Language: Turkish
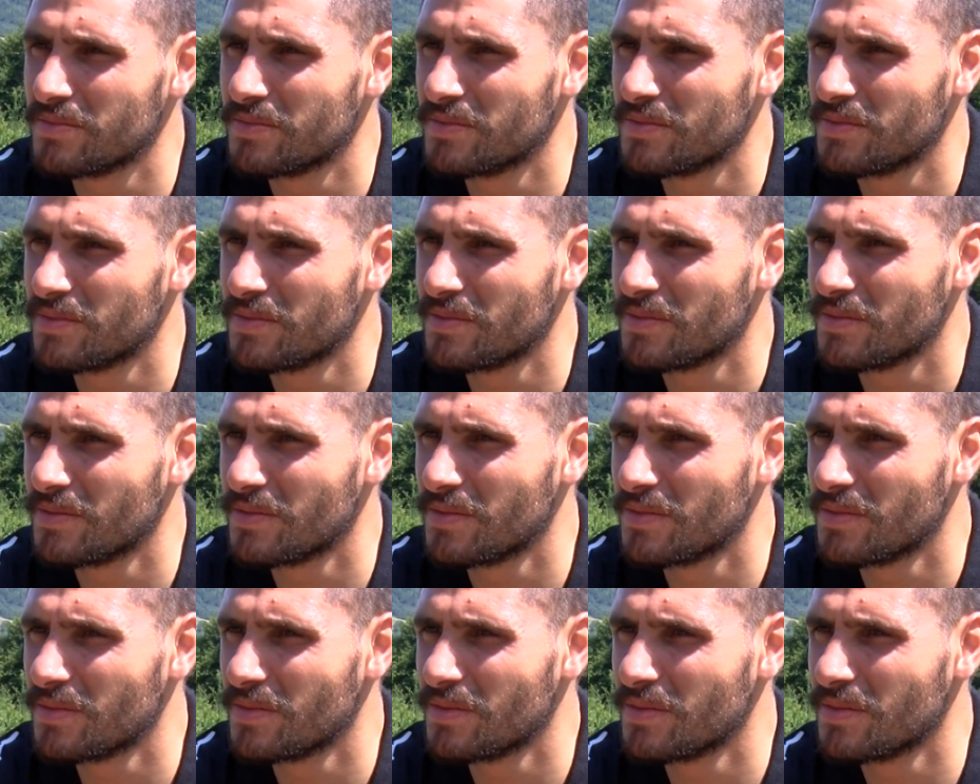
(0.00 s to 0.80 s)
kulüple
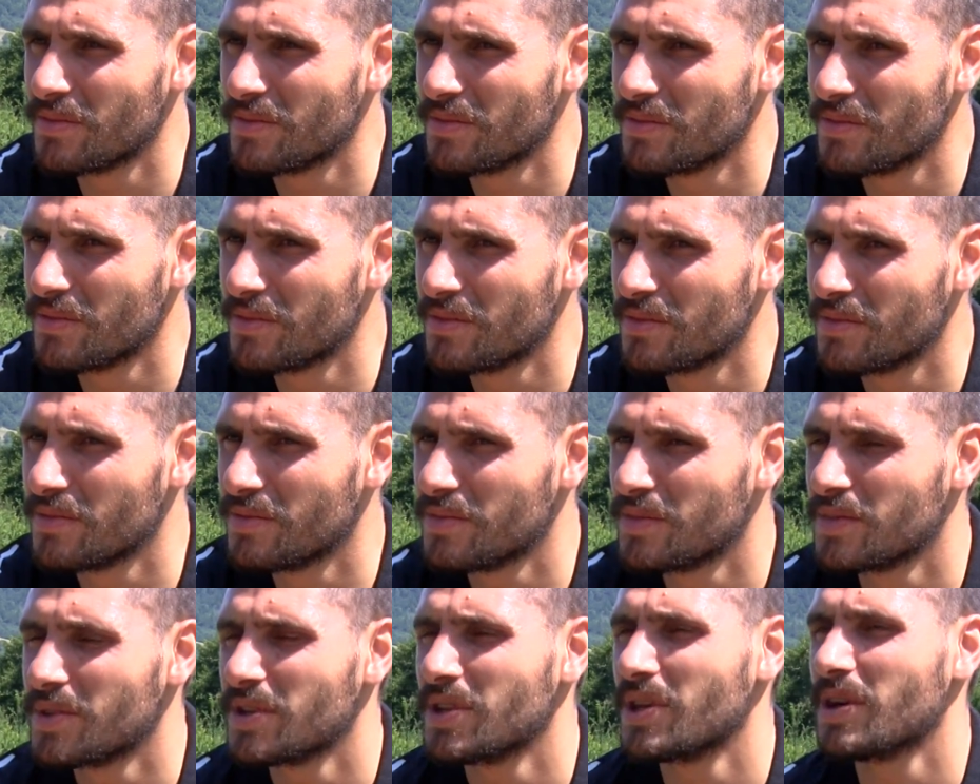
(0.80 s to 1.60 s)
mi yoksa birkaç
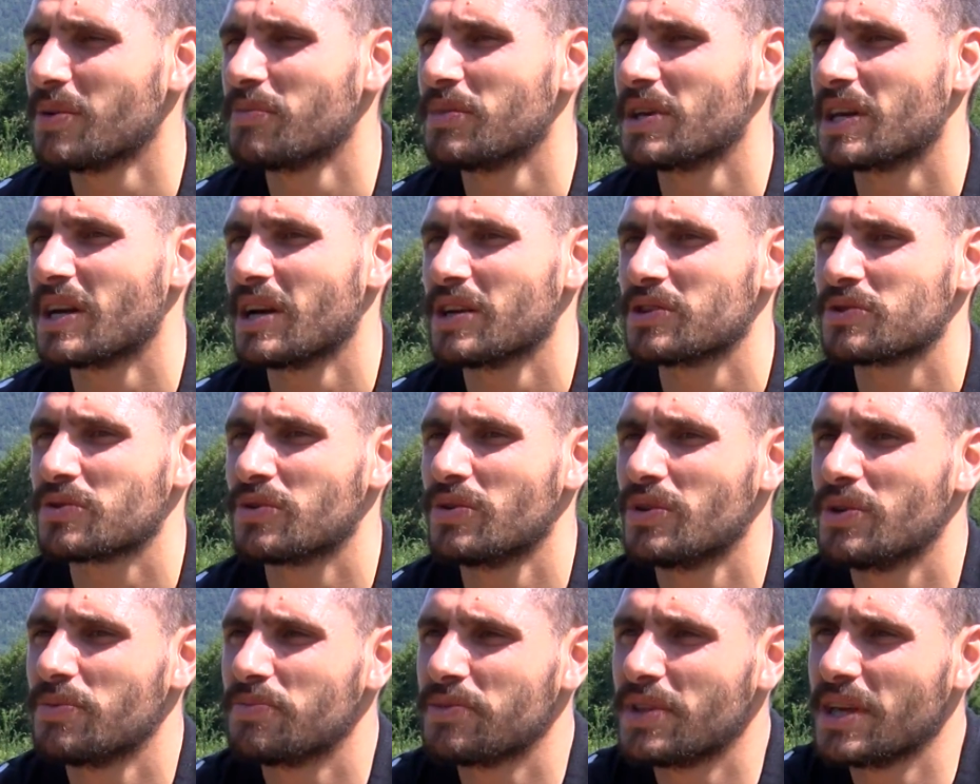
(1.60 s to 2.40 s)
e, şey Ya var birkaç mı?
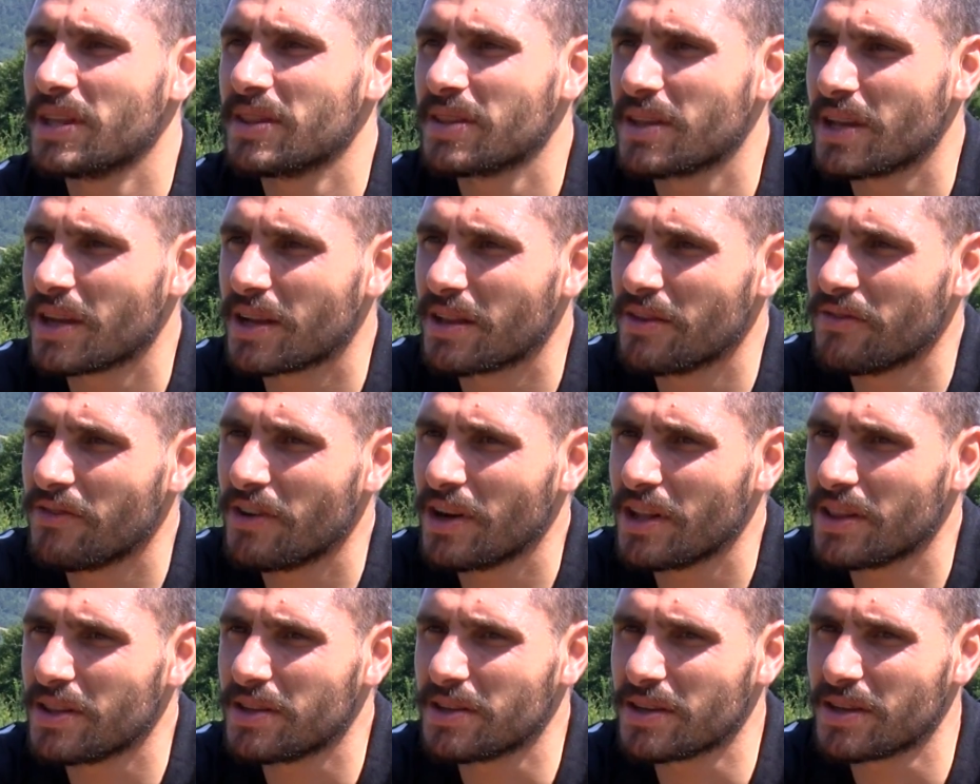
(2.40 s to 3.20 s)
kulüpten teklif
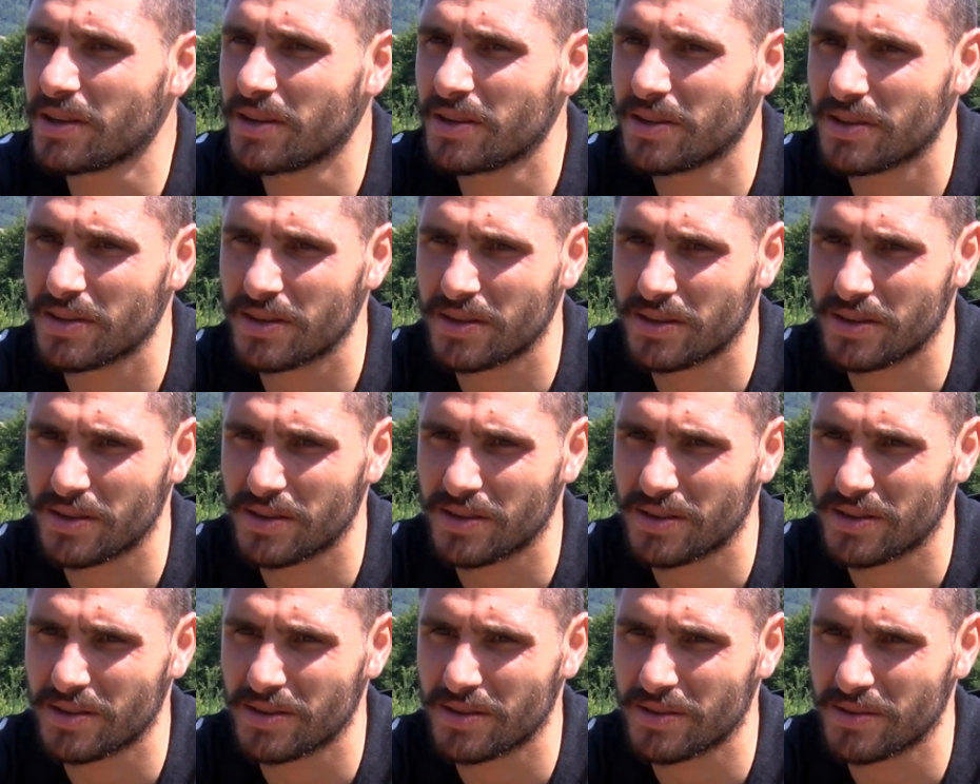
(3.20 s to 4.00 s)
aldık. E,
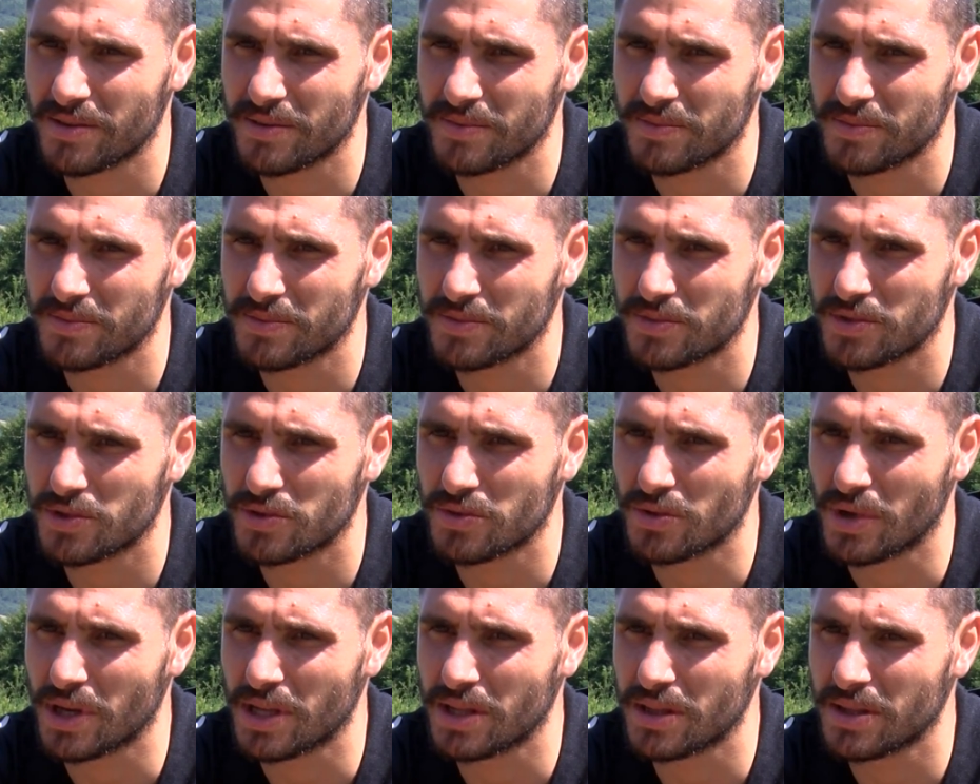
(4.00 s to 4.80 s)

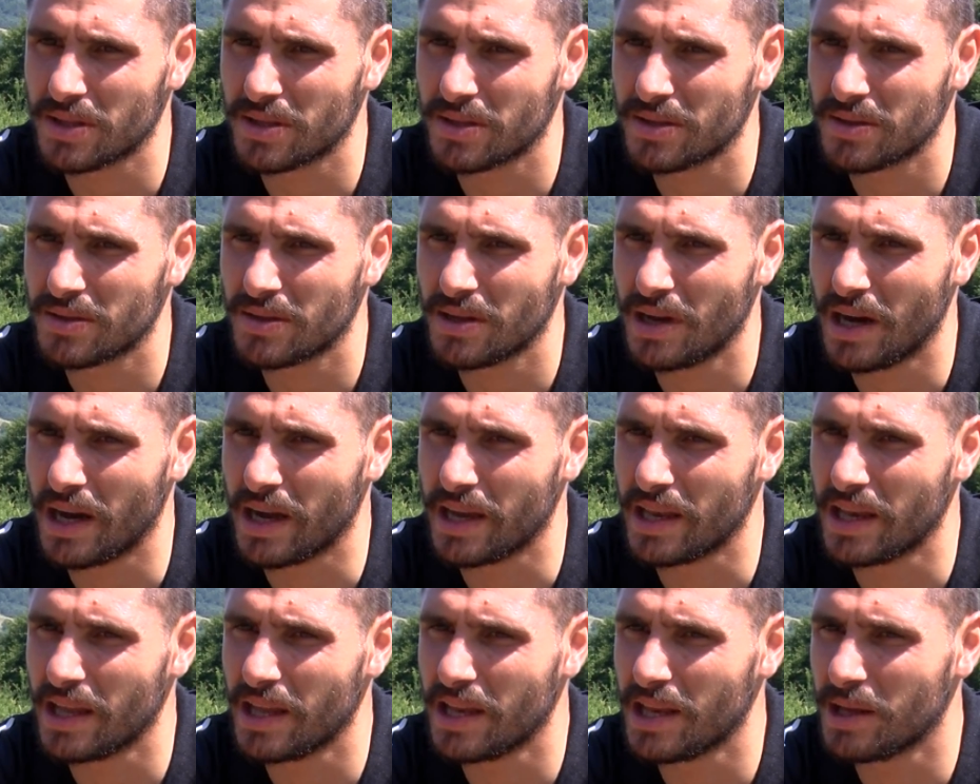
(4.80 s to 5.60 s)
şu an
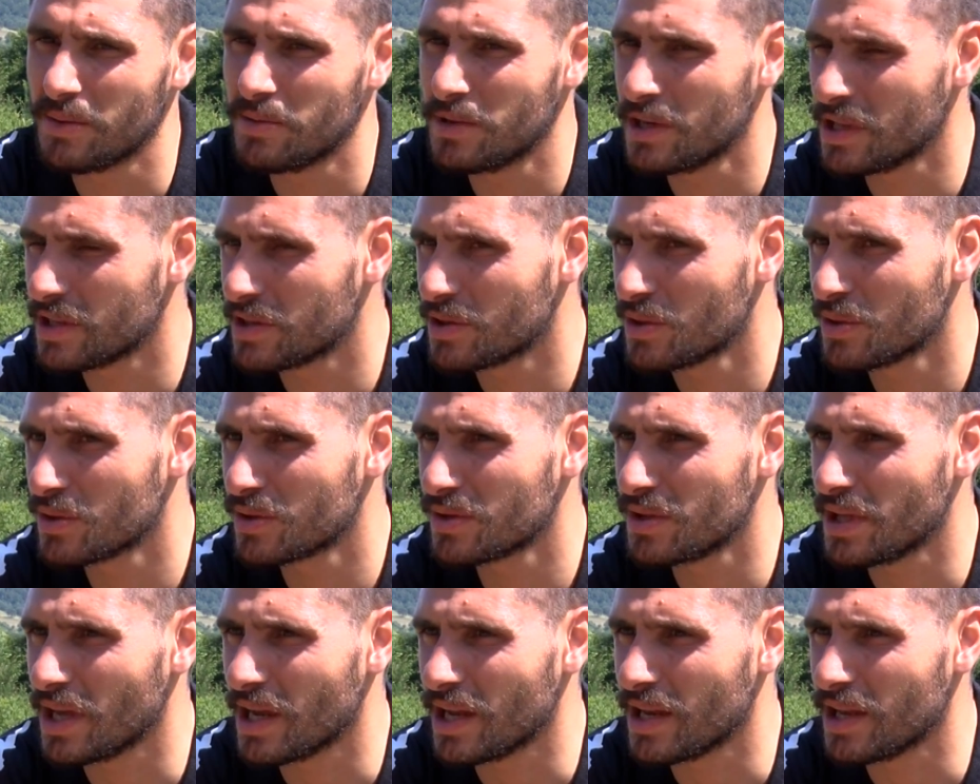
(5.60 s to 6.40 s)
aileyle birlikte
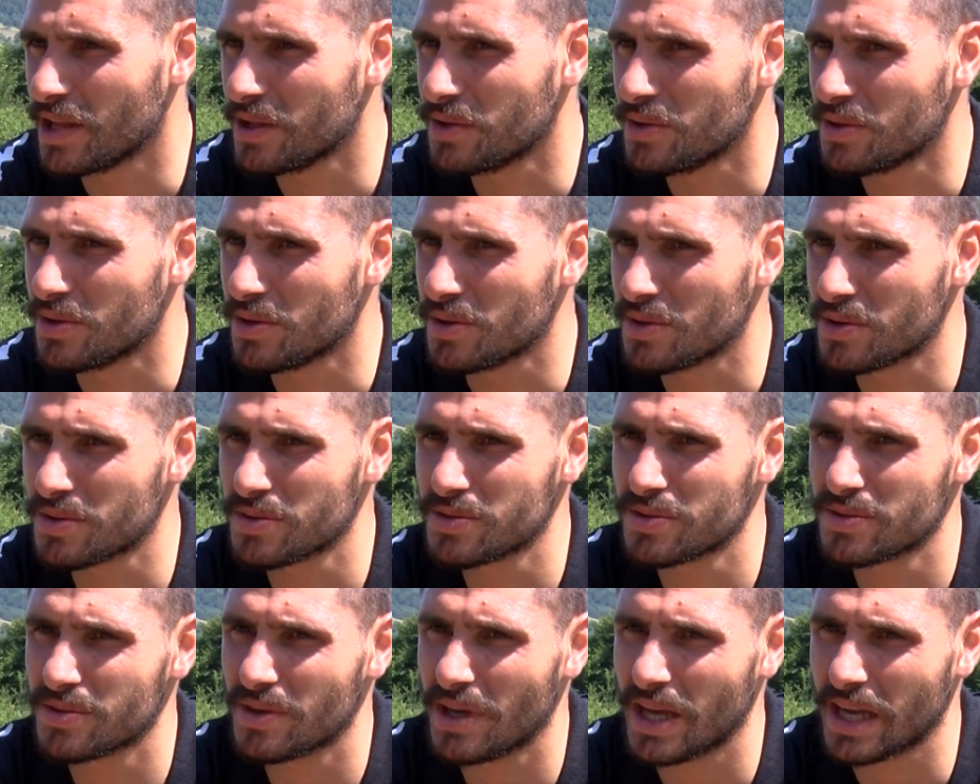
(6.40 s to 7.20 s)
onu
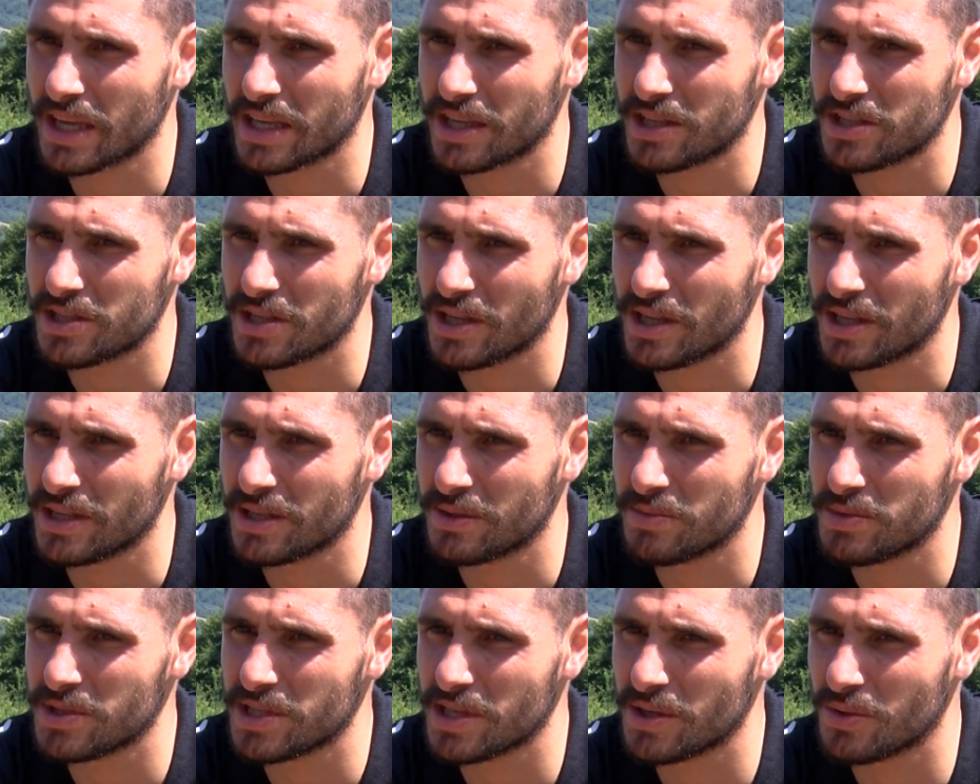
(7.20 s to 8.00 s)
değerlendiriyoruz. Hangi
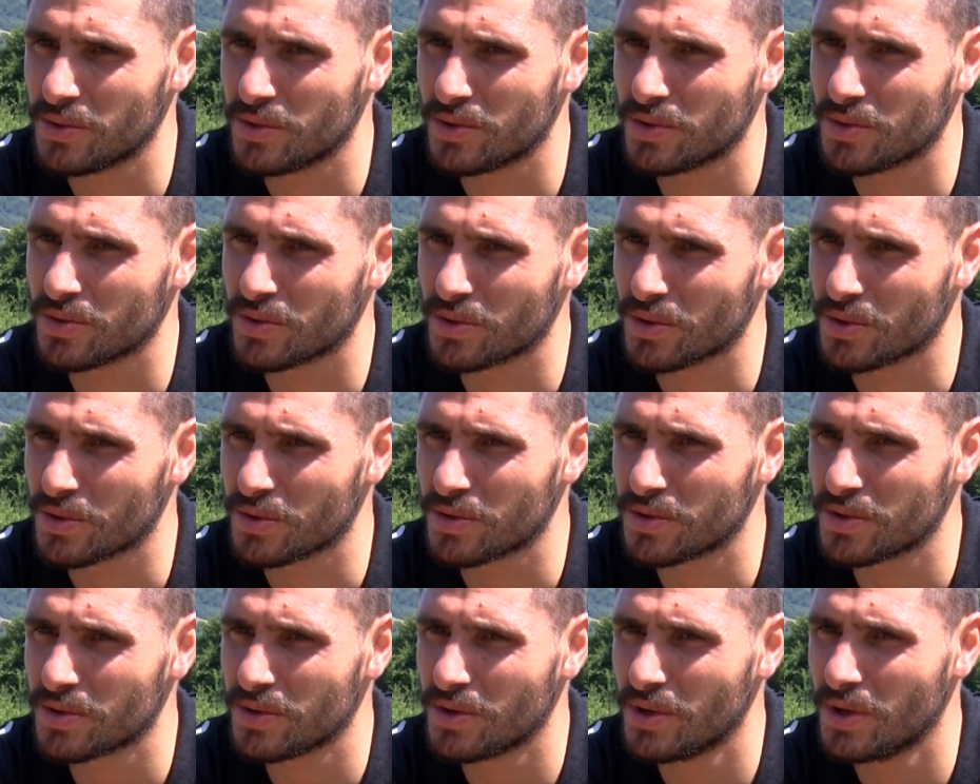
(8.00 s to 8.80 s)
şehir bize uygun
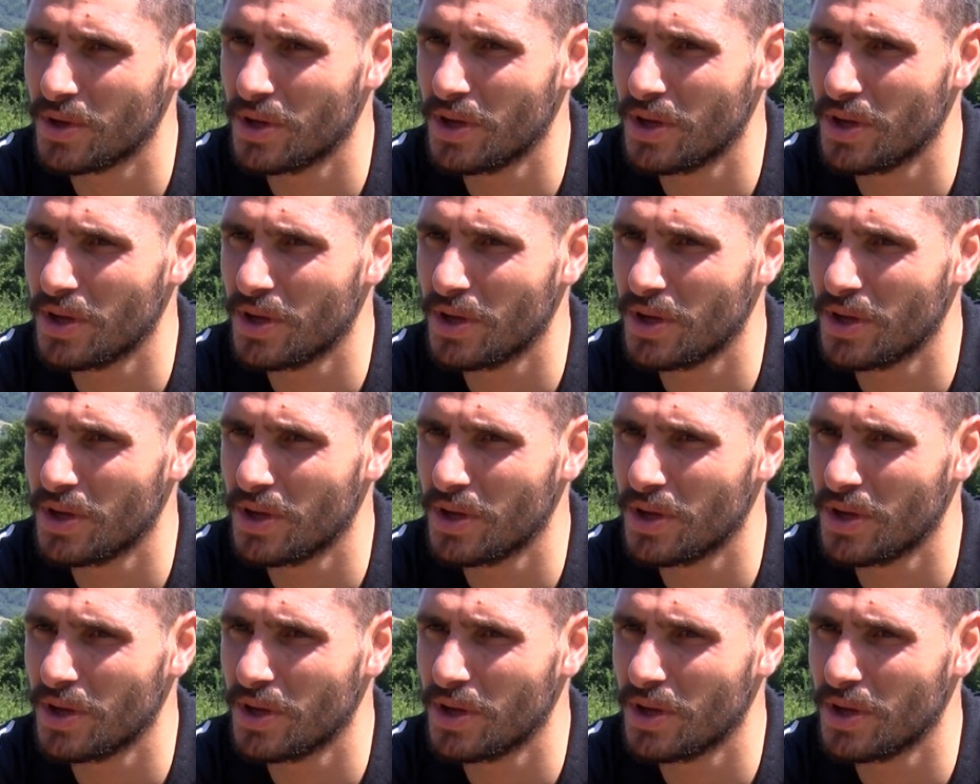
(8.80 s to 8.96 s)
olur?